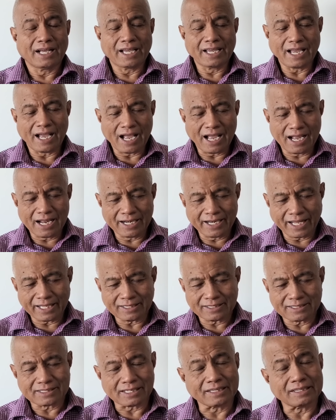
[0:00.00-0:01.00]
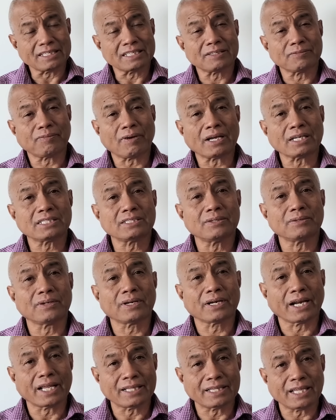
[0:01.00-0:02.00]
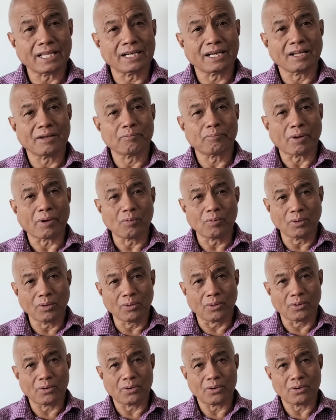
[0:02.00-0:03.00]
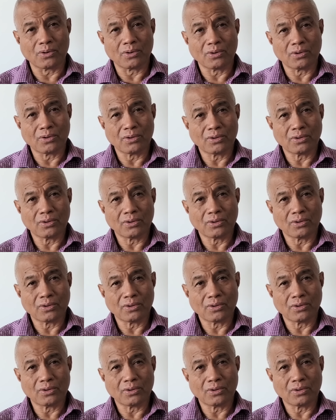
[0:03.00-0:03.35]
Kaya ang net satisfaction rating ng Pangulo